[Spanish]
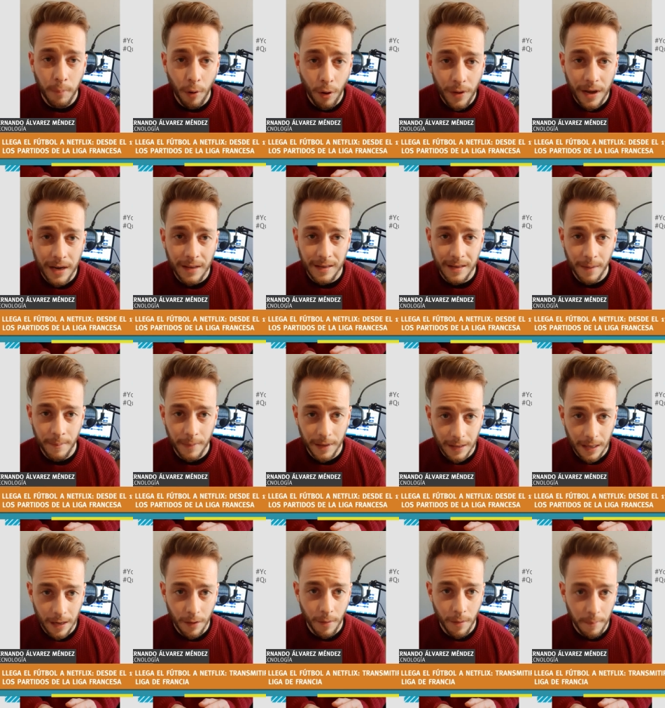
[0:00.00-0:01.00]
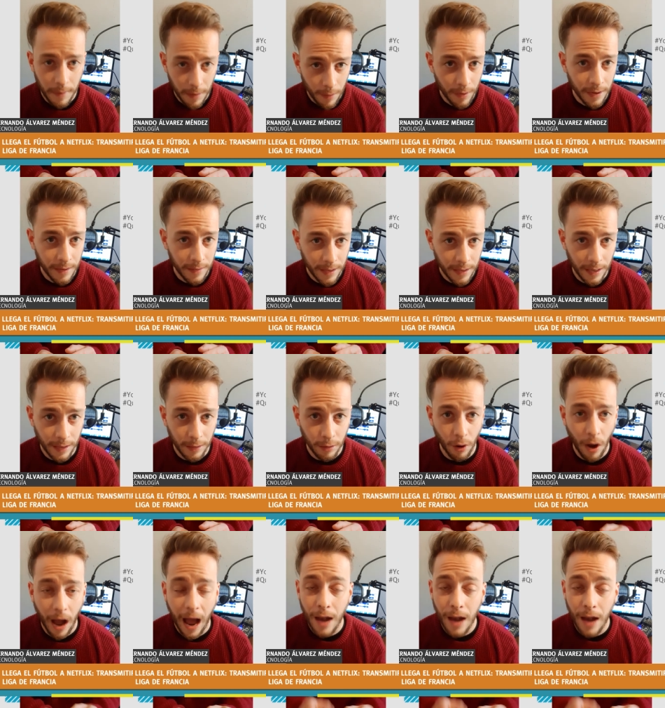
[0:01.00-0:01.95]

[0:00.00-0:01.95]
poder transmitirlo en vivo y en directo.